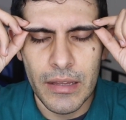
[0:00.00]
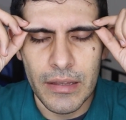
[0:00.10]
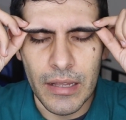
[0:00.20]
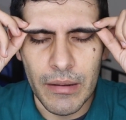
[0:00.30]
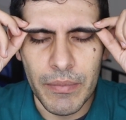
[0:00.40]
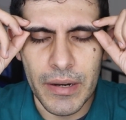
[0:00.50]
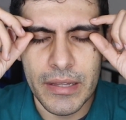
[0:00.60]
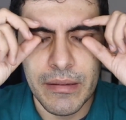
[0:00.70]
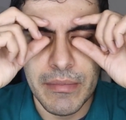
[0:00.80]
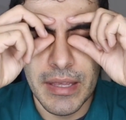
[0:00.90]
de la
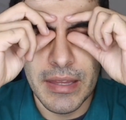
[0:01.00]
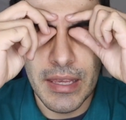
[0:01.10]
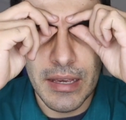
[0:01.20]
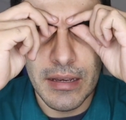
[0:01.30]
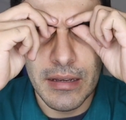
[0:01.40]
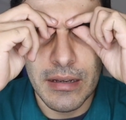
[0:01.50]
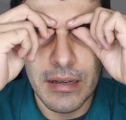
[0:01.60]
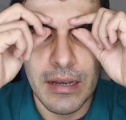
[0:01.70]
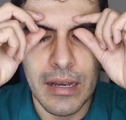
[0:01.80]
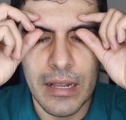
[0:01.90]
parte media
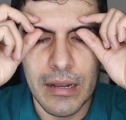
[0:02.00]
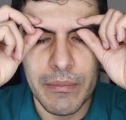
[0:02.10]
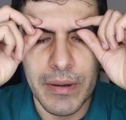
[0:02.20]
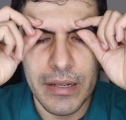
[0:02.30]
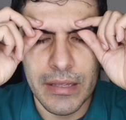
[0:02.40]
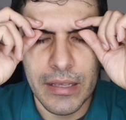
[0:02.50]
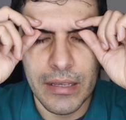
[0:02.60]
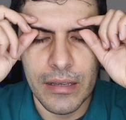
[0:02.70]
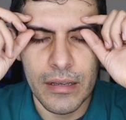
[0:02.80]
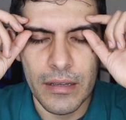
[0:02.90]
a la
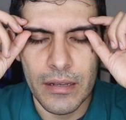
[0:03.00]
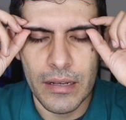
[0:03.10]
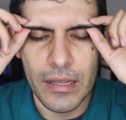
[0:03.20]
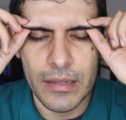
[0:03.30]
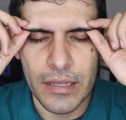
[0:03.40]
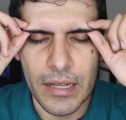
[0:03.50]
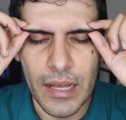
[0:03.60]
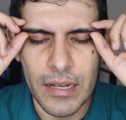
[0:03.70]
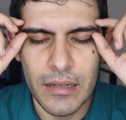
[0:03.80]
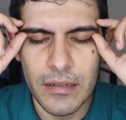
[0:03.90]
parte
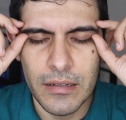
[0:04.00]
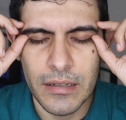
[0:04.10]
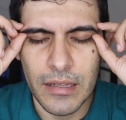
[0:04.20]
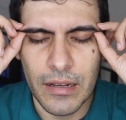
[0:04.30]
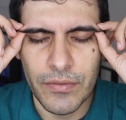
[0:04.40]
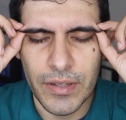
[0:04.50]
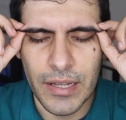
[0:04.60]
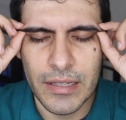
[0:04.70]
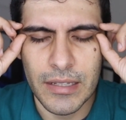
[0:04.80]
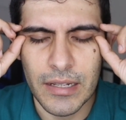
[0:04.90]
lateral y al
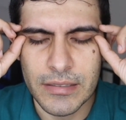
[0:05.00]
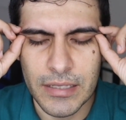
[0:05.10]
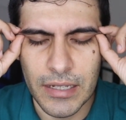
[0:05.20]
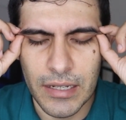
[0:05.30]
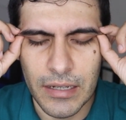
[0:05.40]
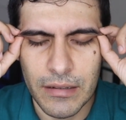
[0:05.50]
final de la ceja